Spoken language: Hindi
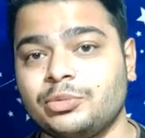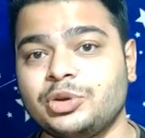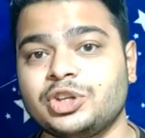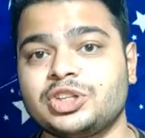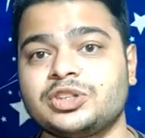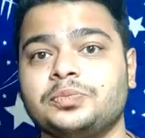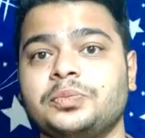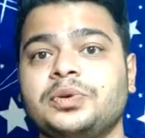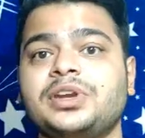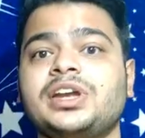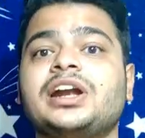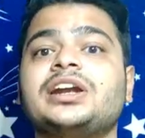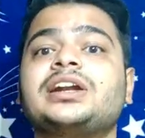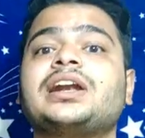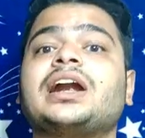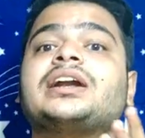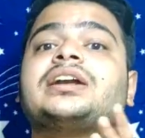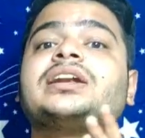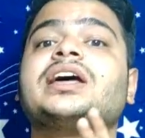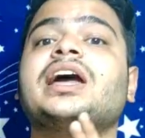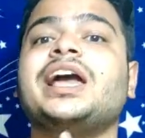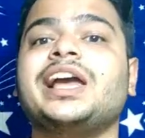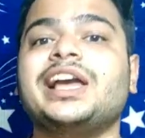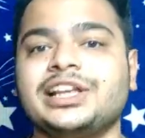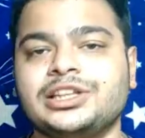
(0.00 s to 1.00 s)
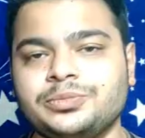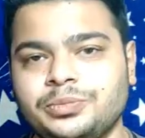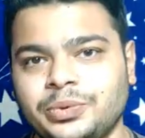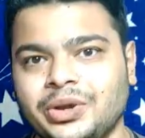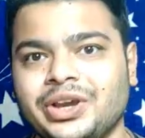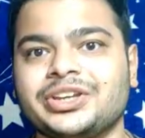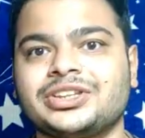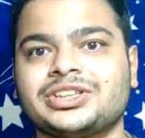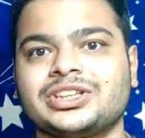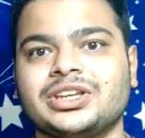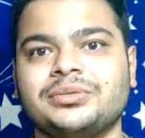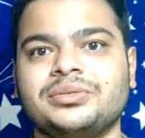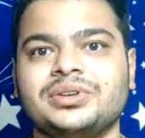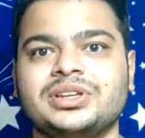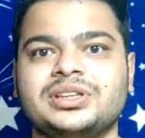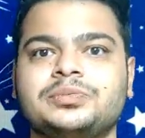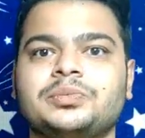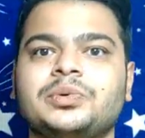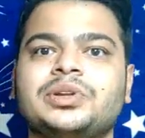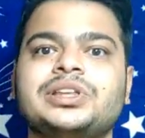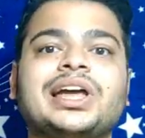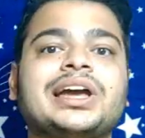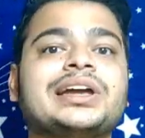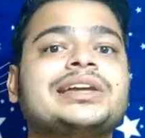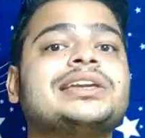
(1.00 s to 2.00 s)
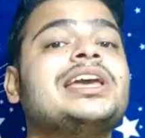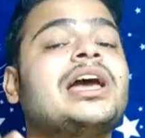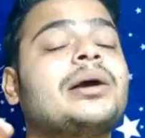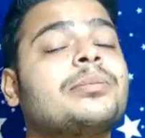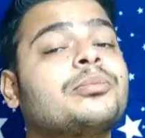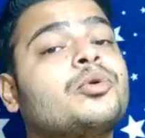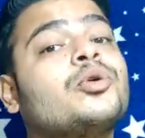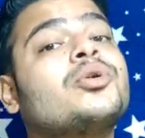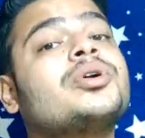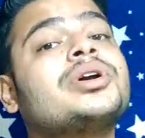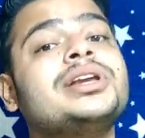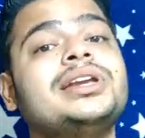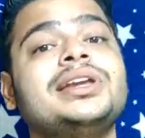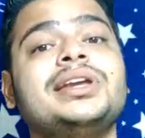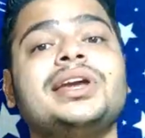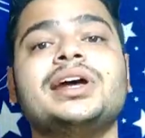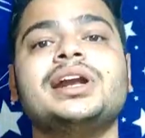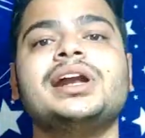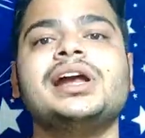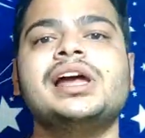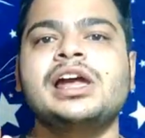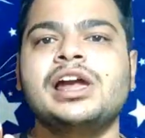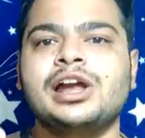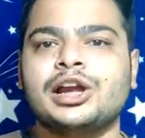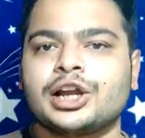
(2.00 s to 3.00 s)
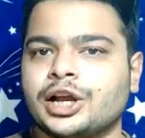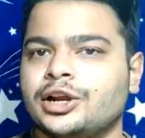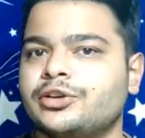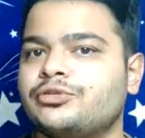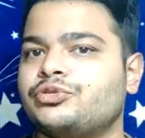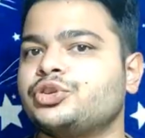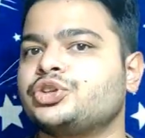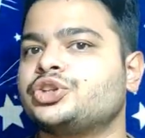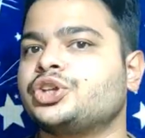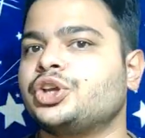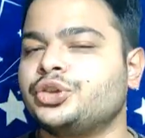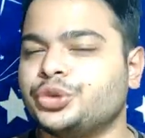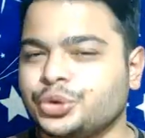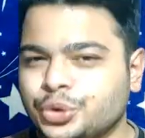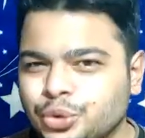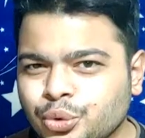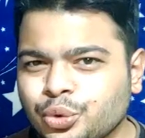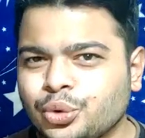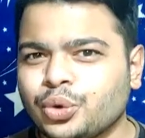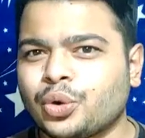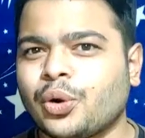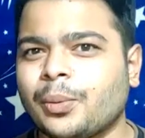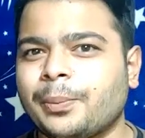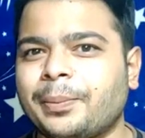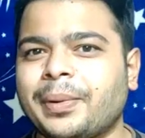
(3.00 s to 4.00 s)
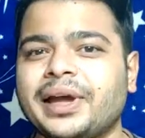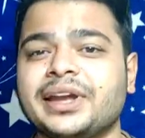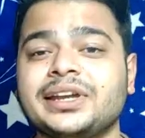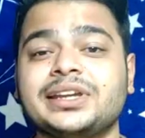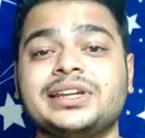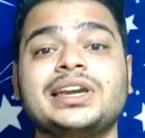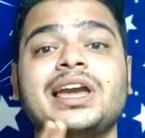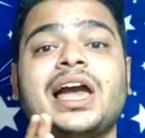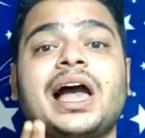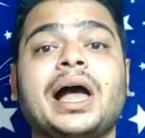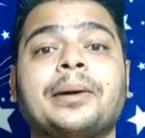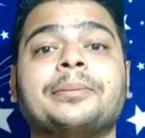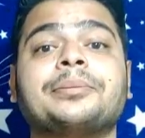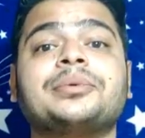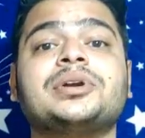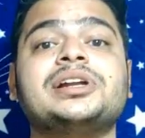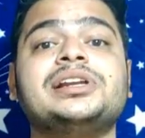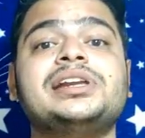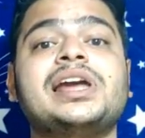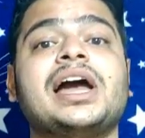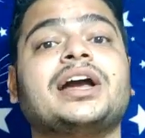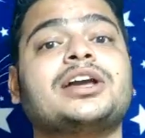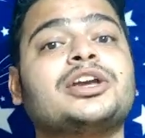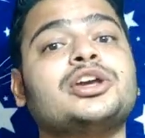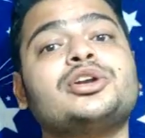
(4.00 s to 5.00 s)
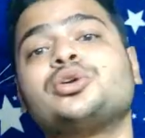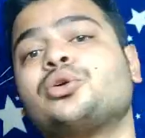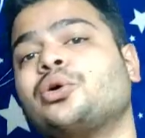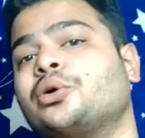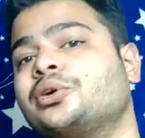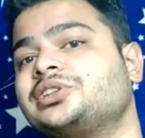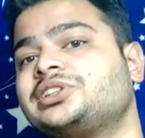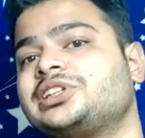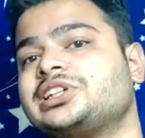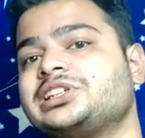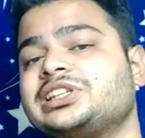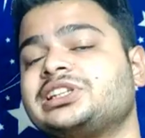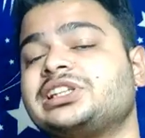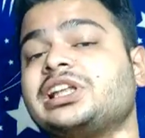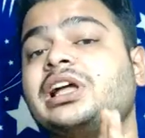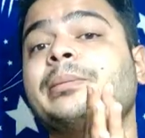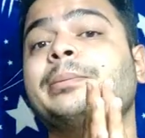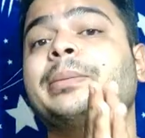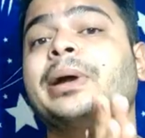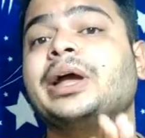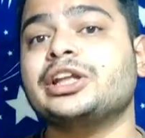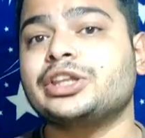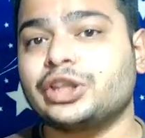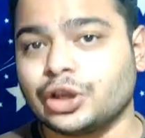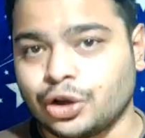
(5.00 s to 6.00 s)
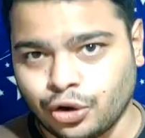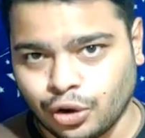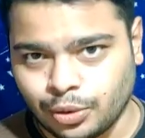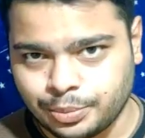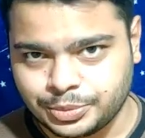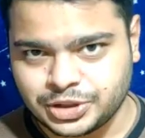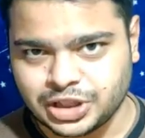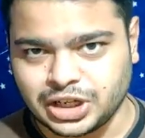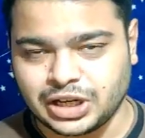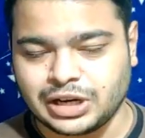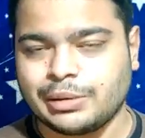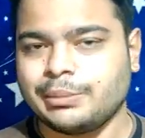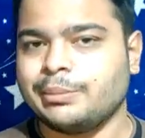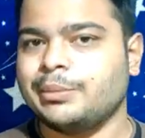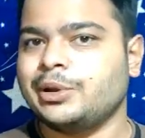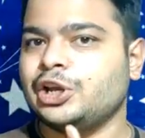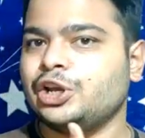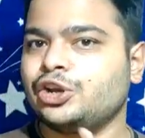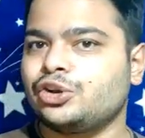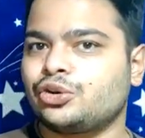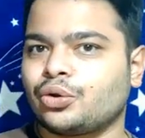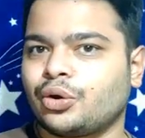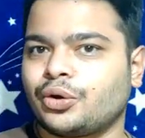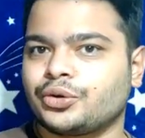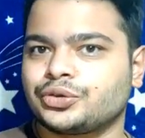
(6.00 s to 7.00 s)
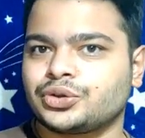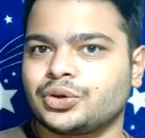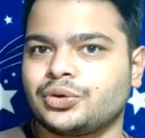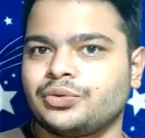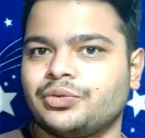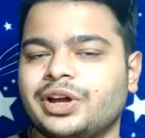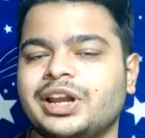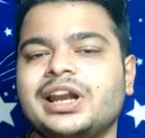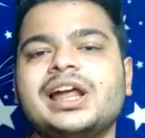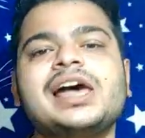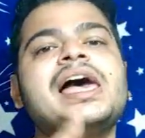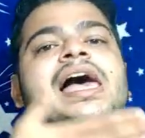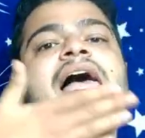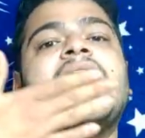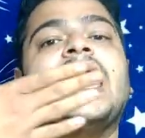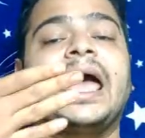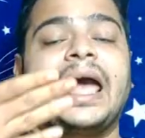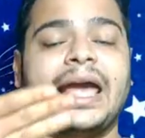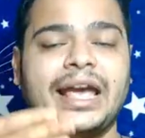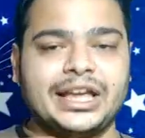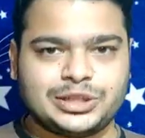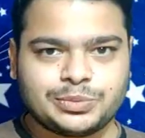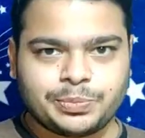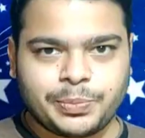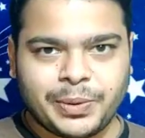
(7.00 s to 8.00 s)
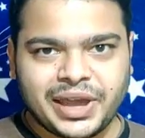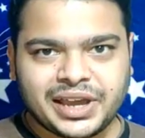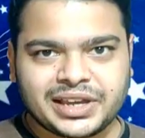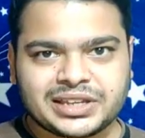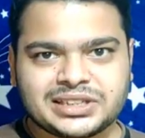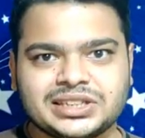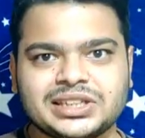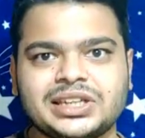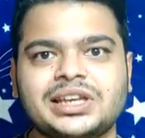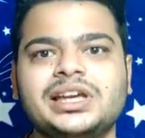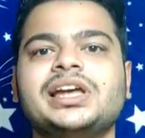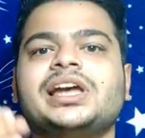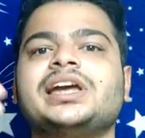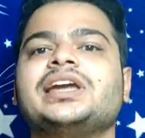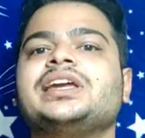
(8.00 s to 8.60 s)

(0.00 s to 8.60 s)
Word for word: के बीच में या टाटा एच के बीच में ताकि आपको क्लियर कन्फ्यूजन दूर हो पाए कि आपके लिए आखिर कौन सा ज़्यादा बेहतर ऑप्शन है मिनी क्रॉसओवर हैचबैक्स